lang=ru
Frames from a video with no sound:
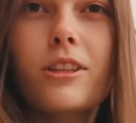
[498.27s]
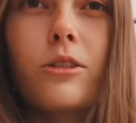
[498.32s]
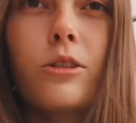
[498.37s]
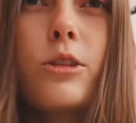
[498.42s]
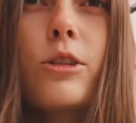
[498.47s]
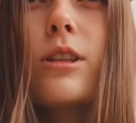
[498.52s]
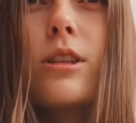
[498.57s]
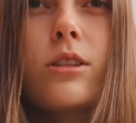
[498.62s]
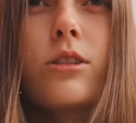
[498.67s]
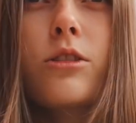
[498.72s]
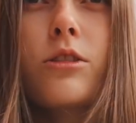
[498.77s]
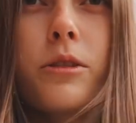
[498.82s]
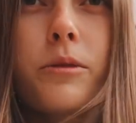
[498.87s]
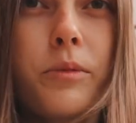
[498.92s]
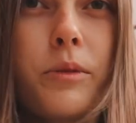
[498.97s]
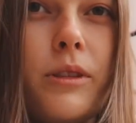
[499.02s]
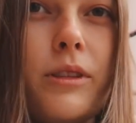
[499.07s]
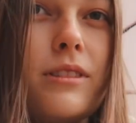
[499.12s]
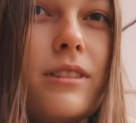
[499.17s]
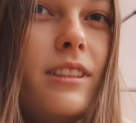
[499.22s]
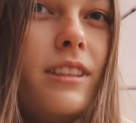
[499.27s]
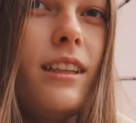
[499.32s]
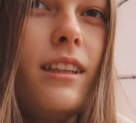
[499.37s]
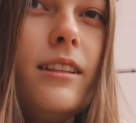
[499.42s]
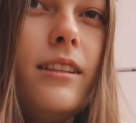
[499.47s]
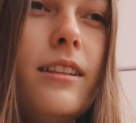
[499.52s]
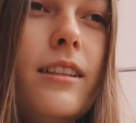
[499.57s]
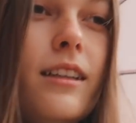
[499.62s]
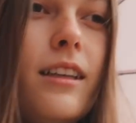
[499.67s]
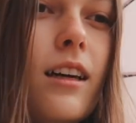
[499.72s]
очень хорошо
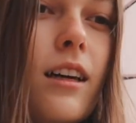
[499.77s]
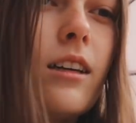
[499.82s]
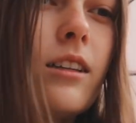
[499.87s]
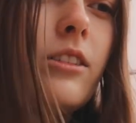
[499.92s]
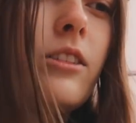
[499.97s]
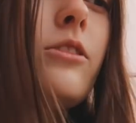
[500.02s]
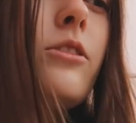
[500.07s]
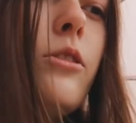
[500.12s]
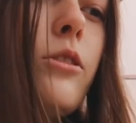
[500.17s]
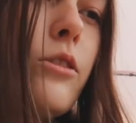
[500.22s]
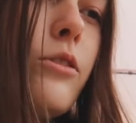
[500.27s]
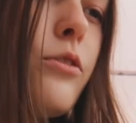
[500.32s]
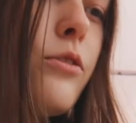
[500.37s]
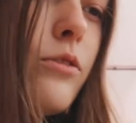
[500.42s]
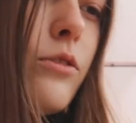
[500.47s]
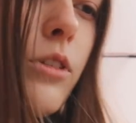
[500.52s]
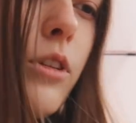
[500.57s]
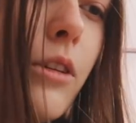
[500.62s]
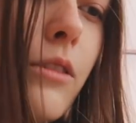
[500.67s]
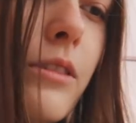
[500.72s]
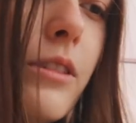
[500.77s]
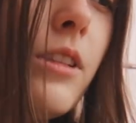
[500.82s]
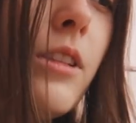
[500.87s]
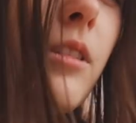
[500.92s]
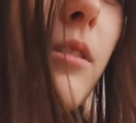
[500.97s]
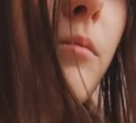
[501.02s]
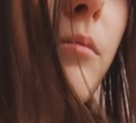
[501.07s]
посидели, серф новый.